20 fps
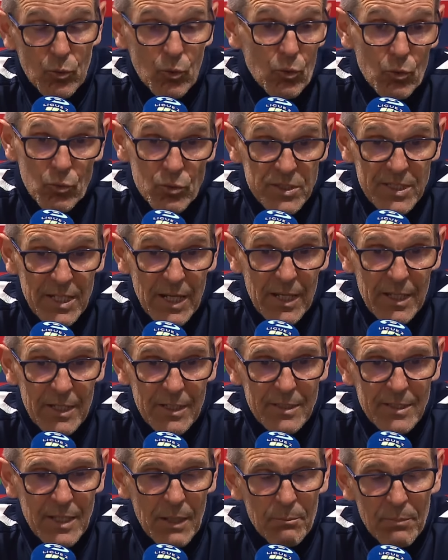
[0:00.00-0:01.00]
ton constat
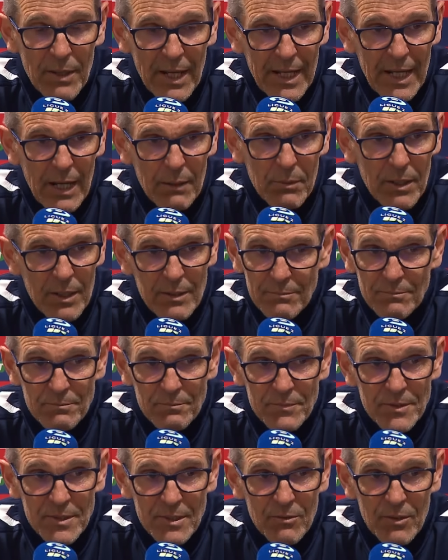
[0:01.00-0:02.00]
est implacable. Hein.
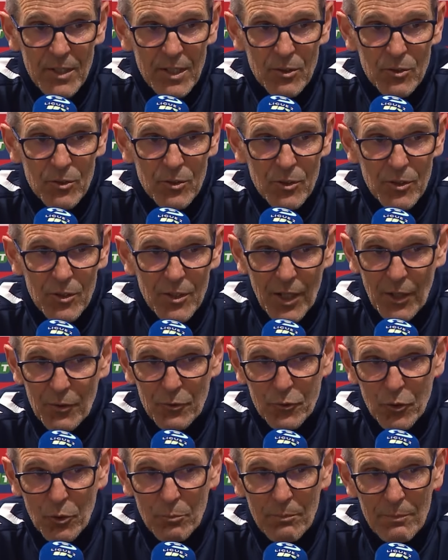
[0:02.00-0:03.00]
C'est vrai que
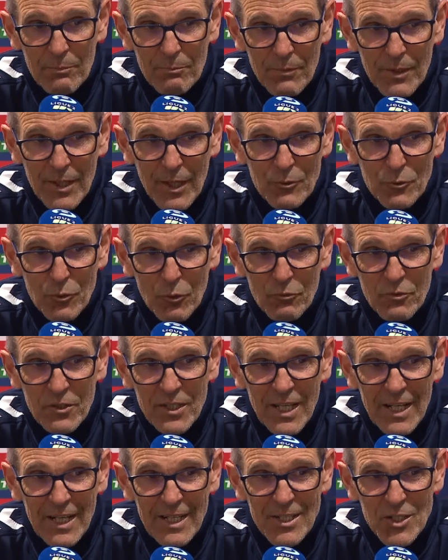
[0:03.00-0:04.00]
quand on, quand on
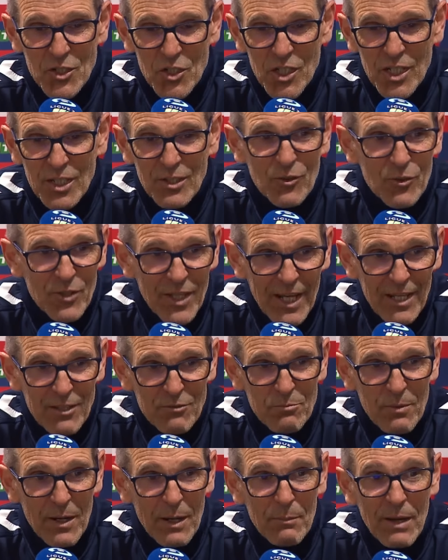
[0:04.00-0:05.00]
fait des clean sheets, on
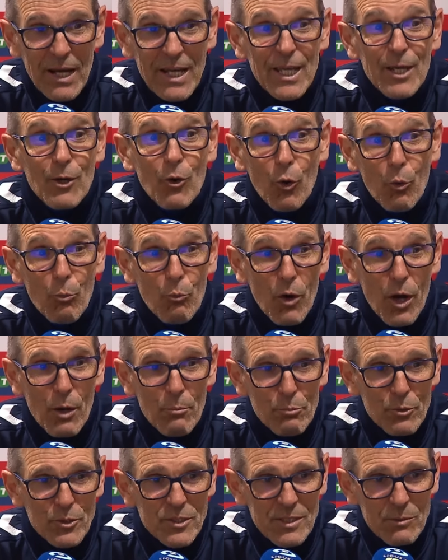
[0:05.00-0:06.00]
n'arrive pas à marquer au moins
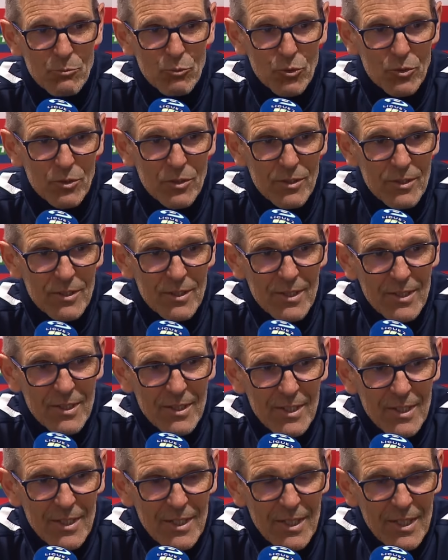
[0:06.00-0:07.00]
un petit but.
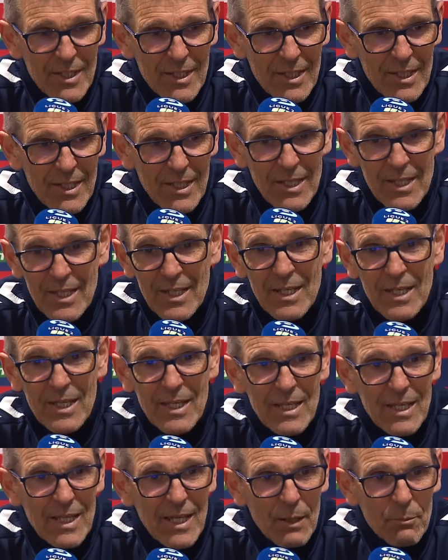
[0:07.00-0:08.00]

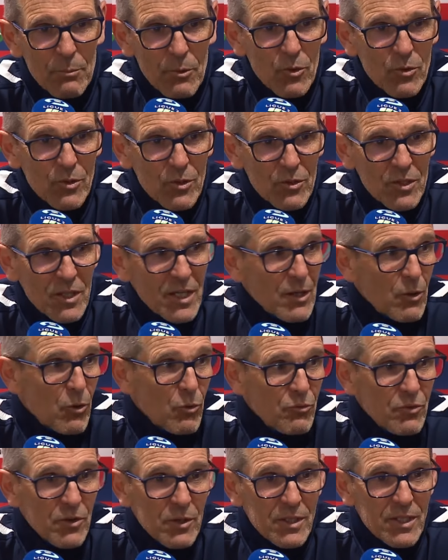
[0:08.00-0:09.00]
Et, après,
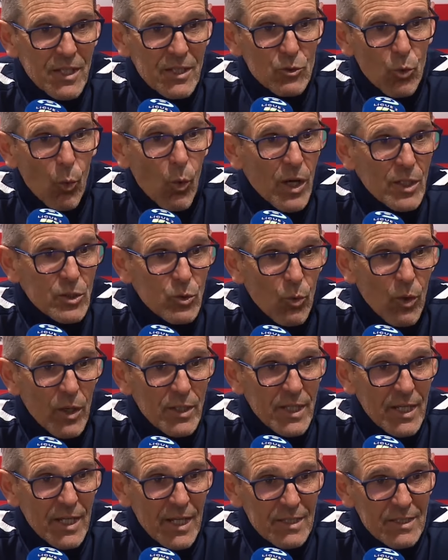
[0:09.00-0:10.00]
on, fait des 3 à
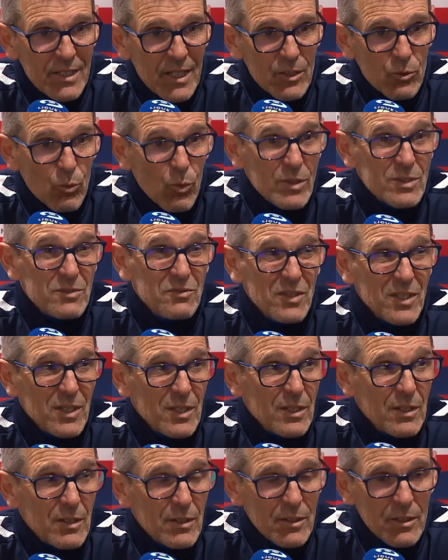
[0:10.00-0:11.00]
3, des 4 à 3, ça
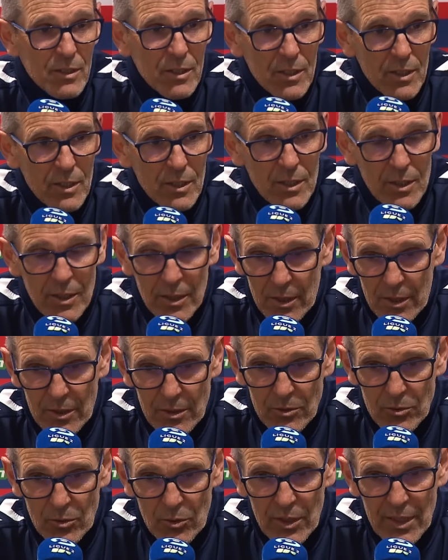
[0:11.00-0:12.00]
fait
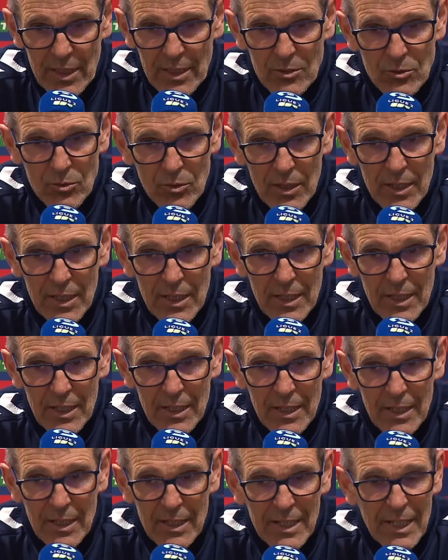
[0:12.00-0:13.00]
sur les, sur
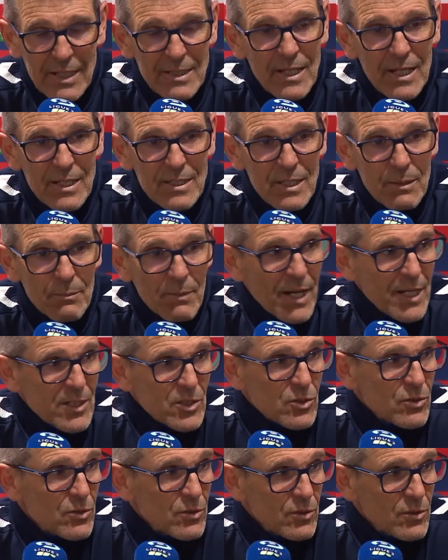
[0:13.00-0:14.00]
les quatre derniers
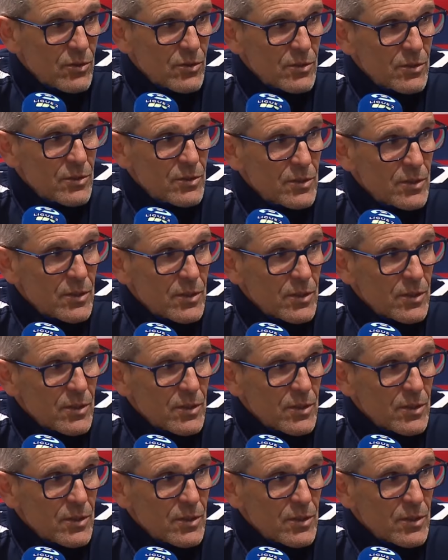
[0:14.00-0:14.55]
matchs, on,